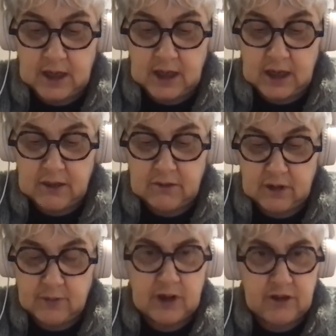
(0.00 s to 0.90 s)
et quels sont
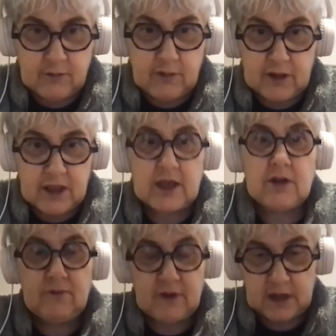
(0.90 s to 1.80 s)
les présupposés
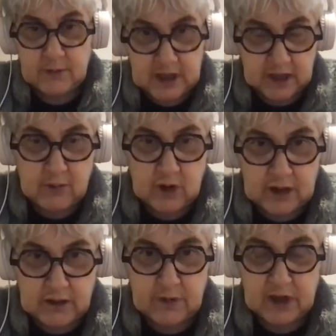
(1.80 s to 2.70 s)
qui lui viennent immédiatement à
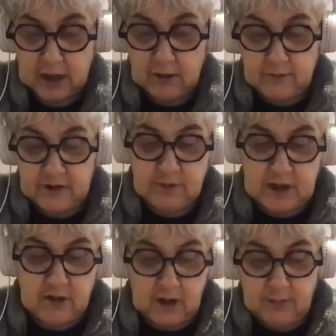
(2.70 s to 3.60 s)
l'esprit Alors, on va se
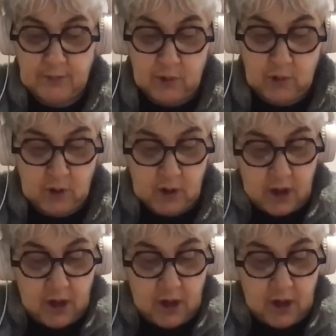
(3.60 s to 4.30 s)
mettre dans la peau